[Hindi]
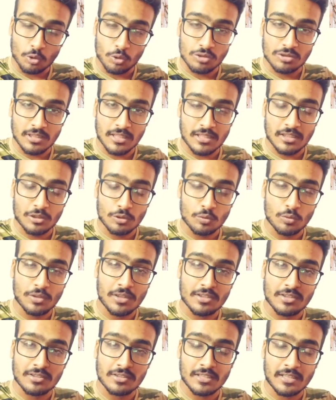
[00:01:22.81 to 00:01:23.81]
दोस्ताना
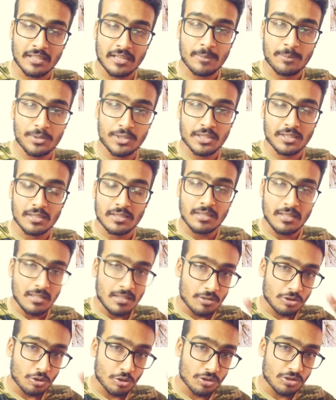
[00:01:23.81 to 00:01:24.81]
टू की स्क्रिप्ट
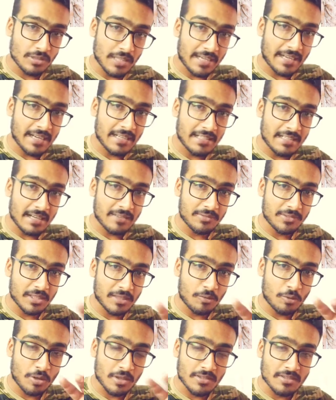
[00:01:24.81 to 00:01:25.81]
जो सेकंड आप
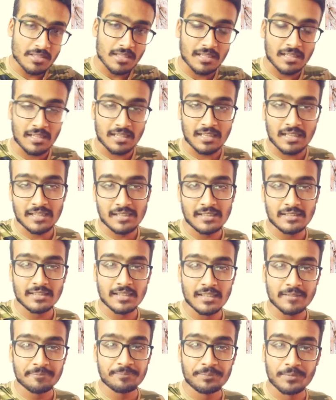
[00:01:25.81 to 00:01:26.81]
था वो अच्छा लगा
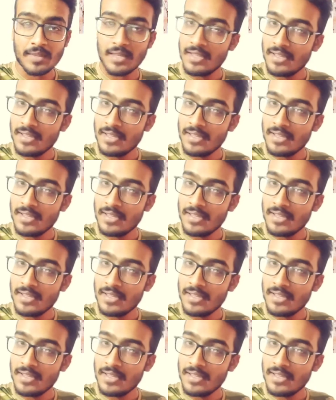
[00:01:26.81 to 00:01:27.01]
नहीं था